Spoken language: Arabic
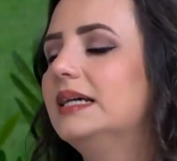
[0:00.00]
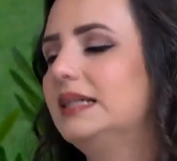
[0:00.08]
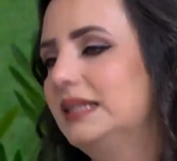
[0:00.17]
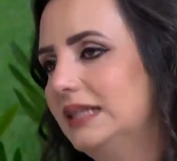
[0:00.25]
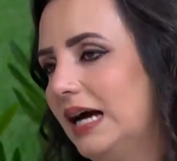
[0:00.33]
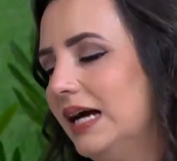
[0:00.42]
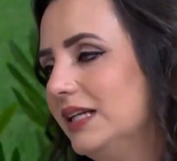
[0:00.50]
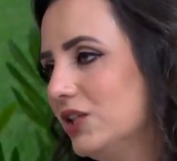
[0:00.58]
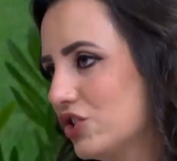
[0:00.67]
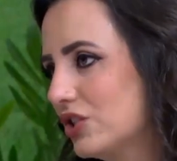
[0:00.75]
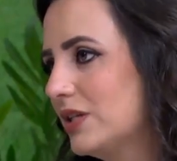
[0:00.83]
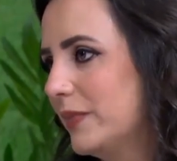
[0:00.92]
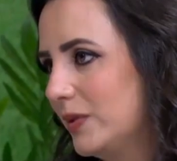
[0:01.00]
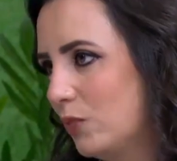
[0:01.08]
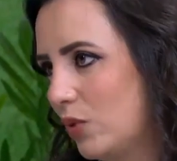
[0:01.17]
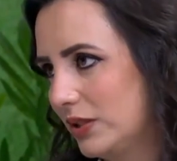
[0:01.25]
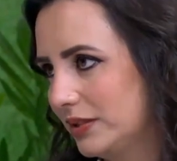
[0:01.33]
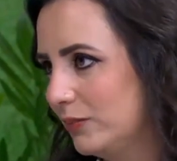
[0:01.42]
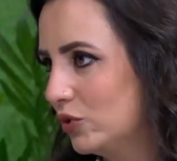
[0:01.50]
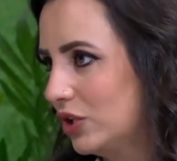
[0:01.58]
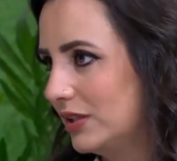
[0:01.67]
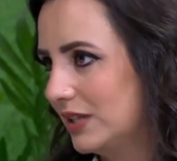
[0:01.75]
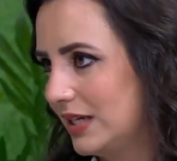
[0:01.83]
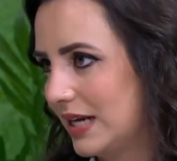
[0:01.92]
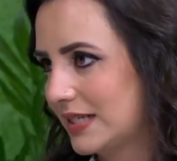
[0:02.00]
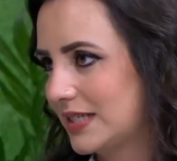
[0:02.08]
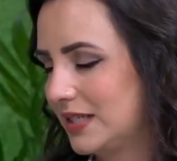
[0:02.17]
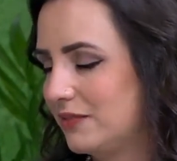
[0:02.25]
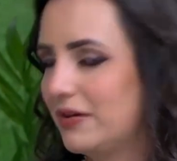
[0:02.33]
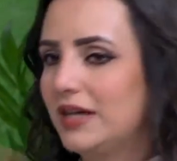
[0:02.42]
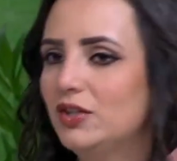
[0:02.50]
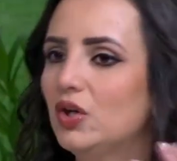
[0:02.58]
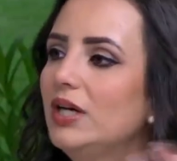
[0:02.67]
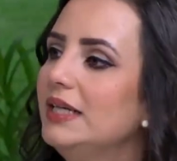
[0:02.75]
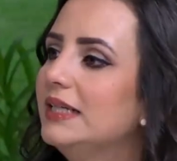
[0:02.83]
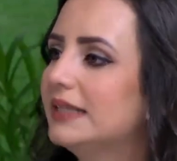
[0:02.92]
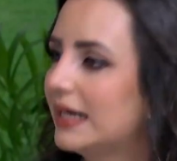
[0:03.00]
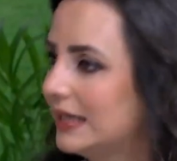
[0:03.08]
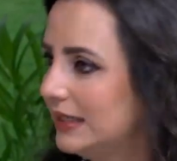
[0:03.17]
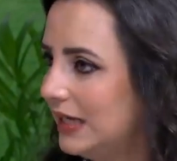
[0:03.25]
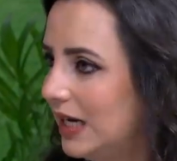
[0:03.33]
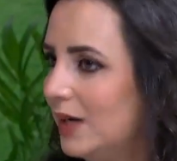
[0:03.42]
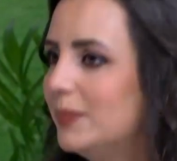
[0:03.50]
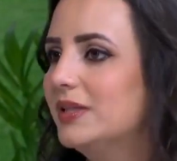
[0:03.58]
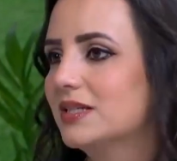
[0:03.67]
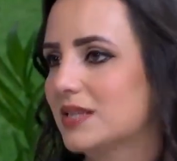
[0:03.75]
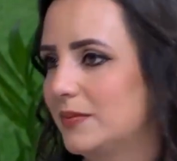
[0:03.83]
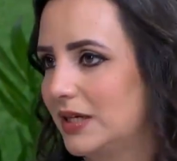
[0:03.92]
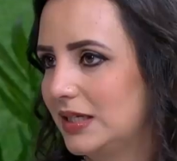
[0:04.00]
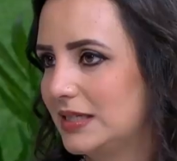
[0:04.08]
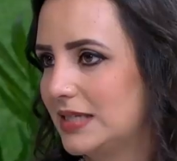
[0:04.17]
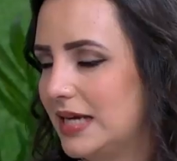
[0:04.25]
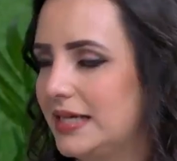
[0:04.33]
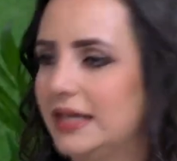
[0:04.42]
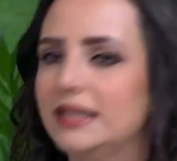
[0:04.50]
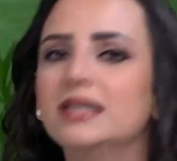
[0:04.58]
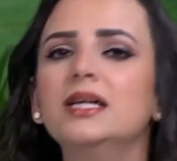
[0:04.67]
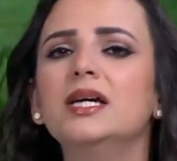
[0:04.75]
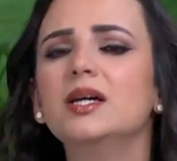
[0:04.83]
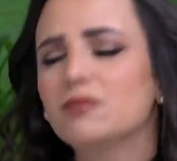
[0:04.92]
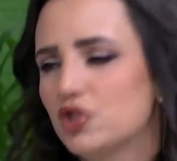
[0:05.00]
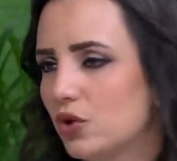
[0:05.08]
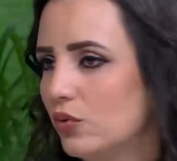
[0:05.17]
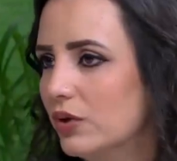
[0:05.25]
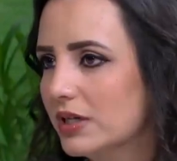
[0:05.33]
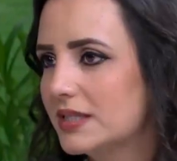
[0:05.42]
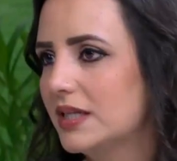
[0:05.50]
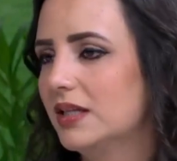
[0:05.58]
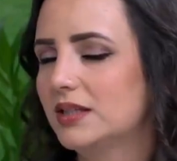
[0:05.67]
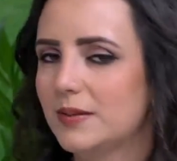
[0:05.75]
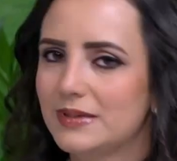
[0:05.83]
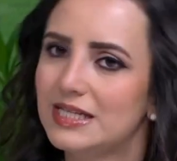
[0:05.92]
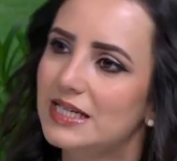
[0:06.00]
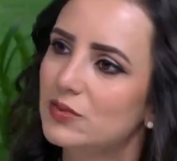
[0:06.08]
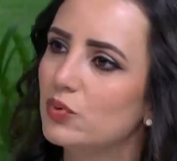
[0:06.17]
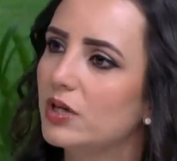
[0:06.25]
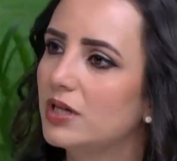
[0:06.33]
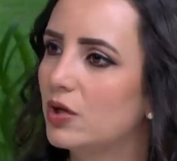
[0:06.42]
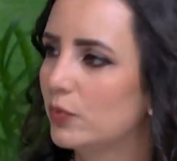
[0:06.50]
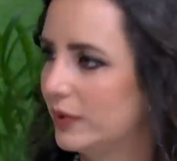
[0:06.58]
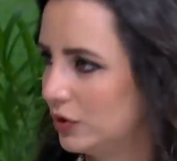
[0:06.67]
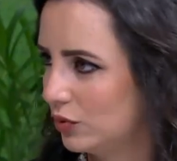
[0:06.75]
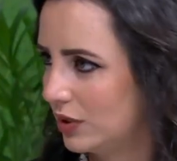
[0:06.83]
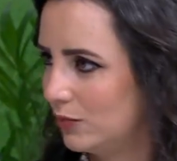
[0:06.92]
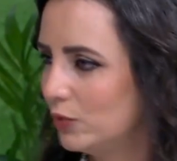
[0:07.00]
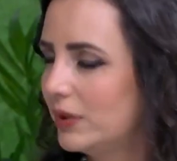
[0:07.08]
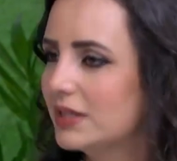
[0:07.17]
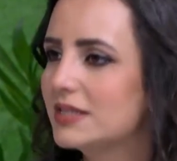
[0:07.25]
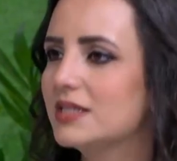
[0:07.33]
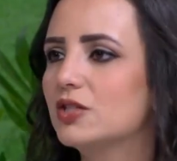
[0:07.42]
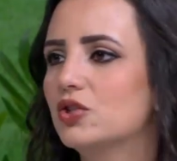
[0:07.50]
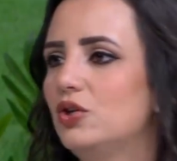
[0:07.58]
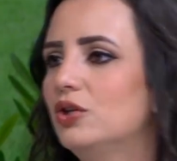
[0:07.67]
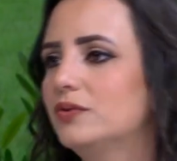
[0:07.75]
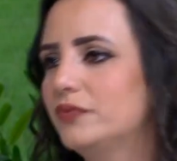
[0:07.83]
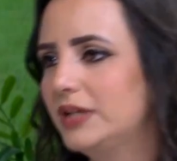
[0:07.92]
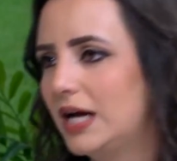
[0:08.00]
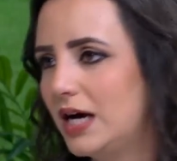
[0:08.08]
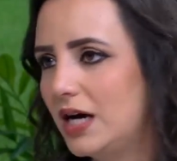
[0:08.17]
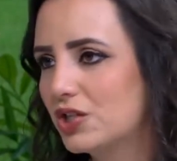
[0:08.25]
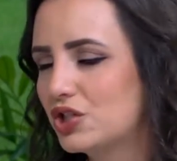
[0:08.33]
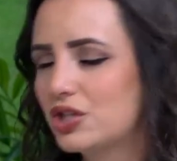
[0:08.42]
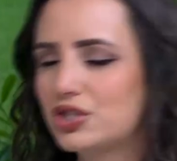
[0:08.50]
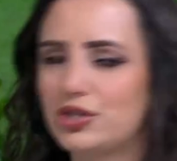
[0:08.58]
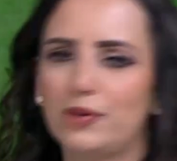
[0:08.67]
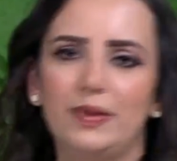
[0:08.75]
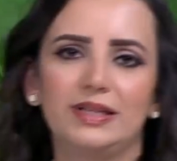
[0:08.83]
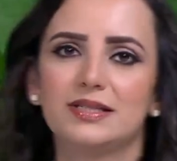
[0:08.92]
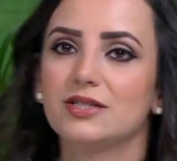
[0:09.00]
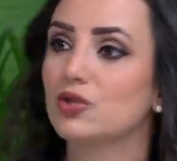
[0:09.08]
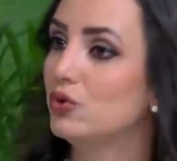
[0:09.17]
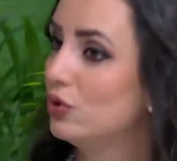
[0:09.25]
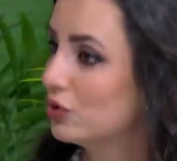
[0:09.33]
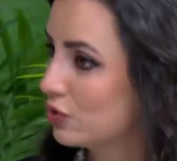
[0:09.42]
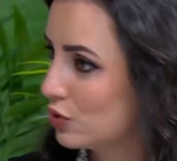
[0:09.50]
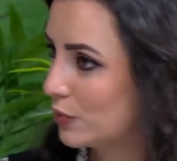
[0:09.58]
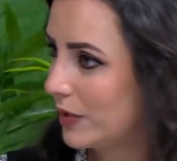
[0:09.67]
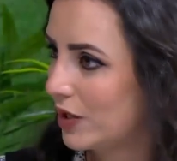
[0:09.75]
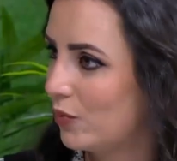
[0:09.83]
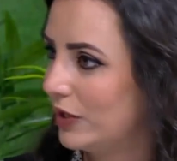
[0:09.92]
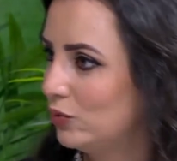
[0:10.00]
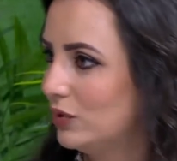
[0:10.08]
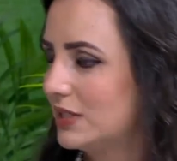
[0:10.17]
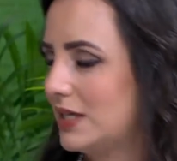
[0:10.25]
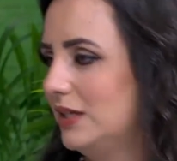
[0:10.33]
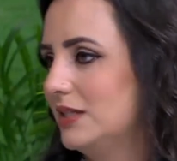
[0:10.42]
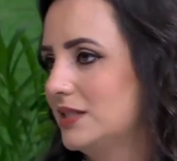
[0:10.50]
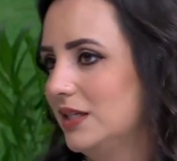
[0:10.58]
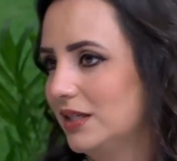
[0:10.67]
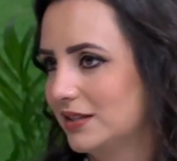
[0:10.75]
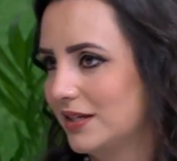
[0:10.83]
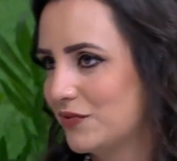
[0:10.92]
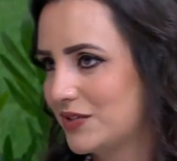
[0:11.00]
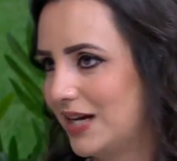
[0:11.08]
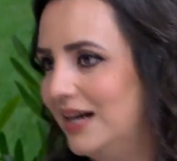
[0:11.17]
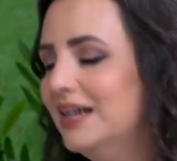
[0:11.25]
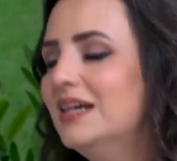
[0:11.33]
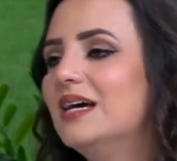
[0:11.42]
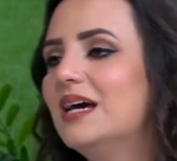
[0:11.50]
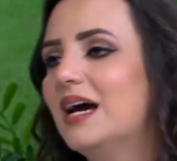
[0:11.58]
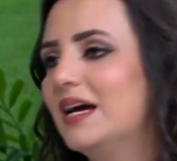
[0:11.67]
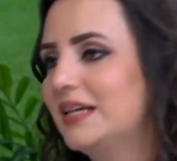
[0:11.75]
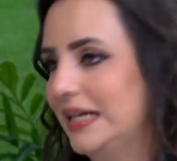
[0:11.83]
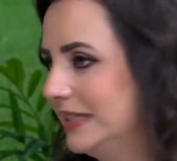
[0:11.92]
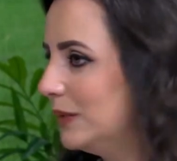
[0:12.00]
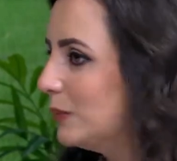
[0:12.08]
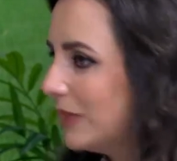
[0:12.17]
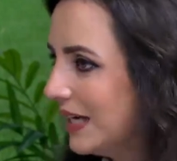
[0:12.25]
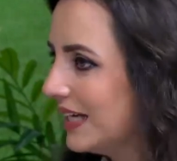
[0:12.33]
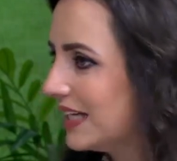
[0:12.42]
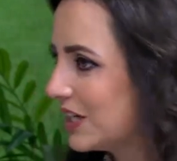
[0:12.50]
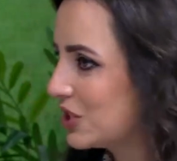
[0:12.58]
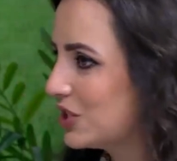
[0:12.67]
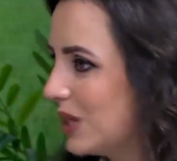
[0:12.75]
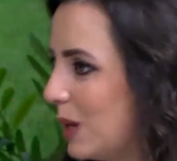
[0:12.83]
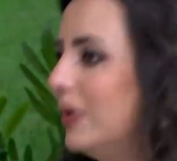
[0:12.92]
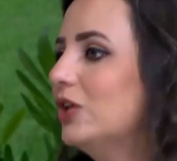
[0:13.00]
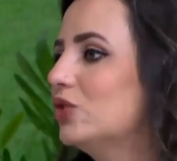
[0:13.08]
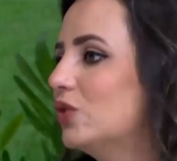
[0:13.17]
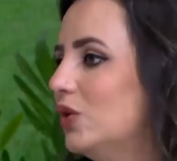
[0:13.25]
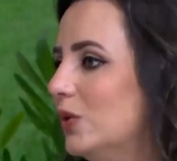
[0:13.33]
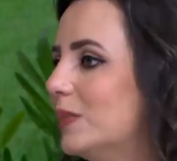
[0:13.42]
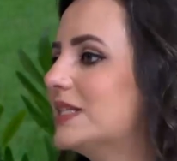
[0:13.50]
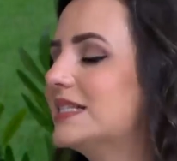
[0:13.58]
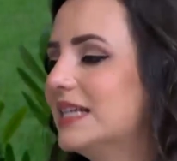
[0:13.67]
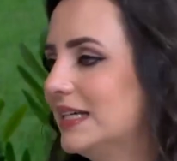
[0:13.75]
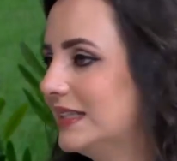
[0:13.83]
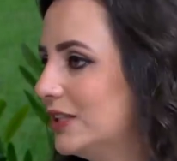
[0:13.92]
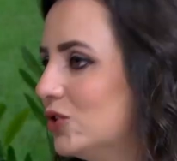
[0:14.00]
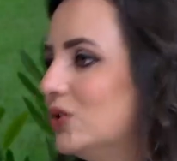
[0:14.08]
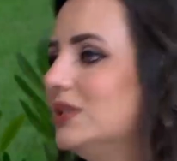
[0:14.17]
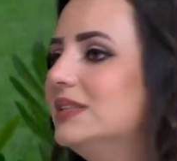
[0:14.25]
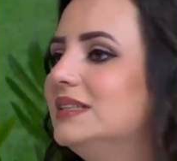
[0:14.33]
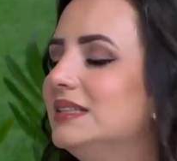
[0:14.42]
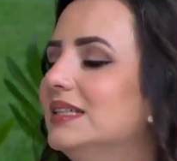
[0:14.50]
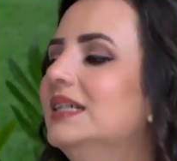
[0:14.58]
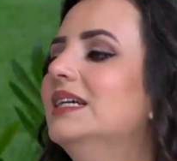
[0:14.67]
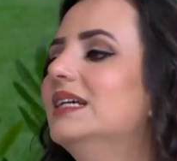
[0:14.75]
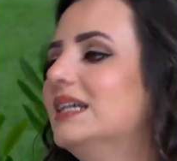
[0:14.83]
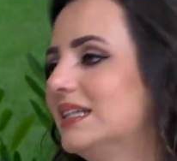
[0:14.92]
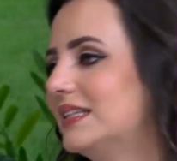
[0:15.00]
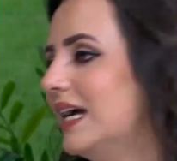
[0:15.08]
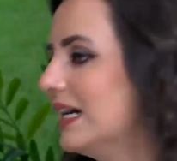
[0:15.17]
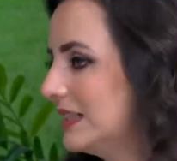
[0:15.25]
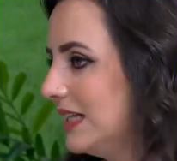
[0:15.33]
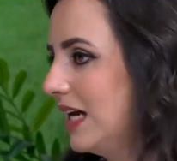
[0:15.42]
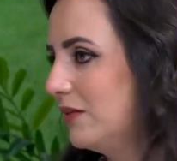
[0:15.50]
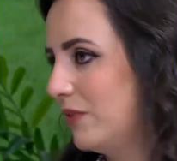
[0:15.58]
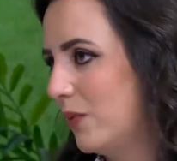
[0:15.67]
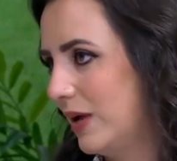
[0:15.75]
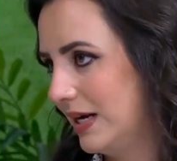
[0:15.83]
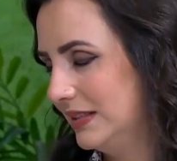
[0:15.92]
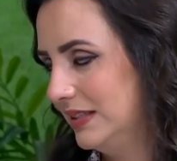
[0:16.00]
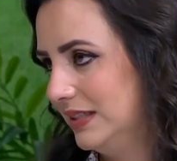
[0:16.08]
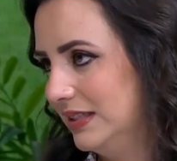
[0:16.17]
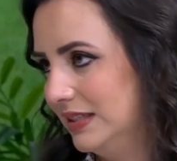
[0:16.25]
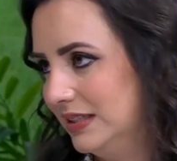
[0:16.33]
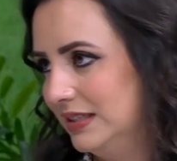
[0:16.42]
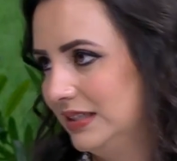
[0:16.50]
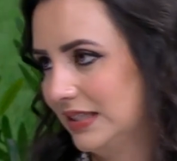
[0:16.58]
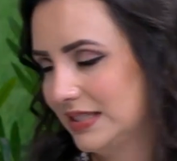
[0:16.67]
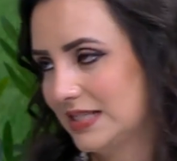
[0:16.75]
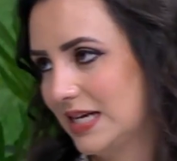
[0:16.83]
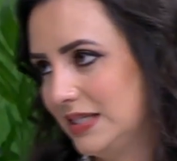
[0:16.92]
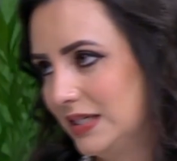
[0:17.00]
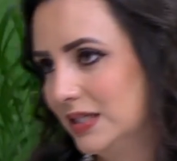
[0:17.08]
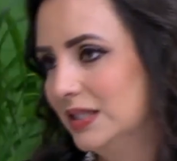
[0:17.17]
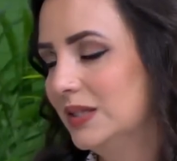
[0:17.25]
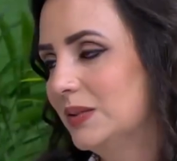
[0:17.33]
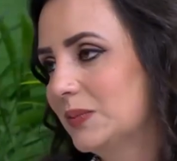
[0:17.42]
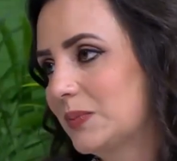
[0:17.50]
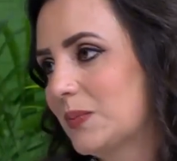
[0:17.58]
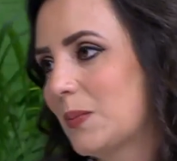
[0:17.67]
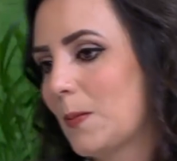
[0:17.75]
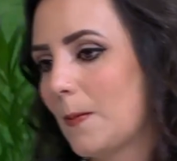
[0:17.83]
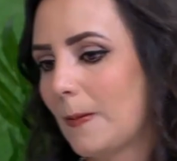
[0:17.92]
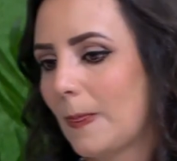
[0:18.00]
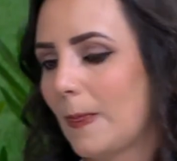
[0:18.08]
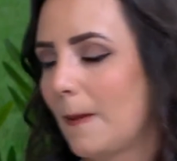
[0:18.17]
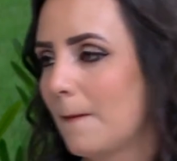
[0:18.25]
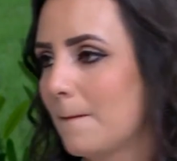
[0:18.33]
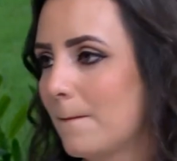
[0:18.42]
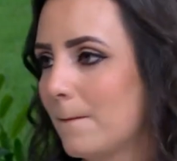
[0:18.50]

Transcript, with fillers: العاليه جدا بالمواد المضاده للاكسده فانه احنا ندخلها بنظامنا الغذائي يعني مش ضروري سلطه بس خس وخيار وبندوره ممكن آه، نصير آه نحط فيها جرجير بعدين نصير نحط كزبره وبقدونس على السلطه نفسها آه يعني هيك اشياء برضه آه. بتساعدك انه انت آه، تاخذي عليها الفوائد الغذائيه يعني ما اكتفي انا بشويه